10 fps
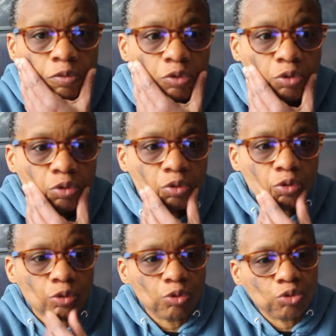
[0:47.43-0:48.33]

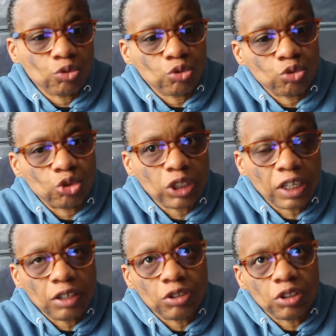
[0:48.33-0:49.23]
de, je
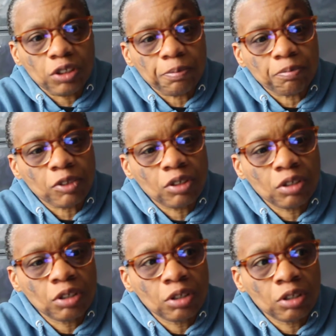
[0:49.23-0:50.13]
dirais, des,
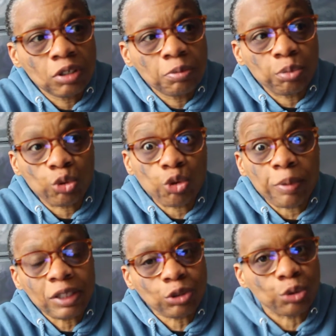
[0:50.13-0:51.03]
pour
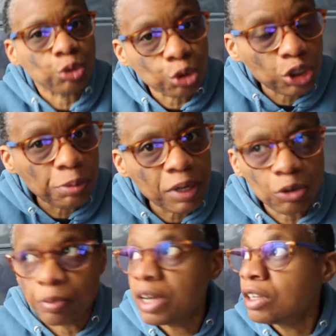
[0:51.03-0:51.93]
combattre entre guillemets le
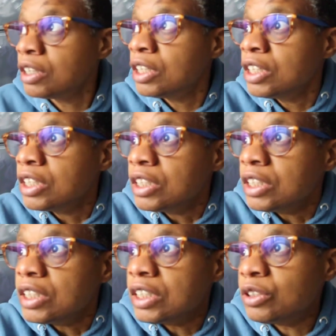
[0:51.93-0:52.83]
mal.
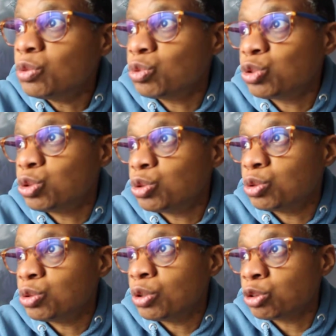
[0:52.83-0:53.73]
Et donc,
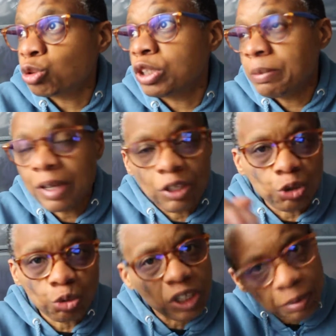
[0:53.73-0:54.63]
entre guillemets, ils
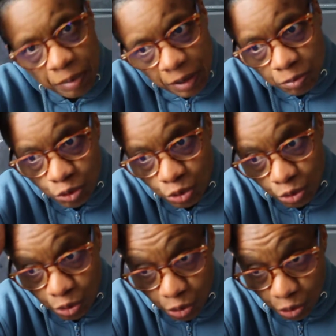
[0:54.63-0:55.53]
sont capables
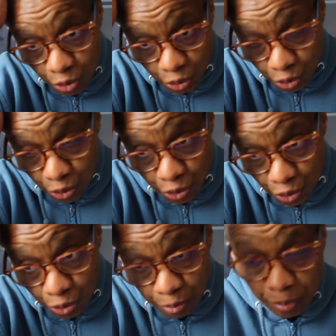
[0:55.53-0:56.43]
de,
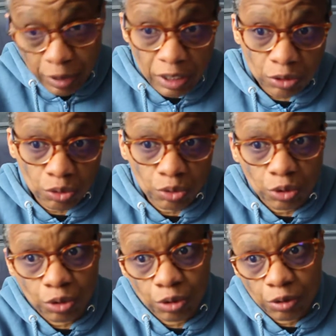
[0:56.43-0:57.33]
bah,
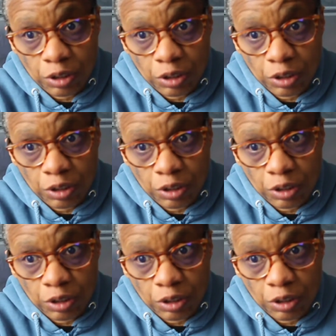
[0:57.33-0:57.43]
de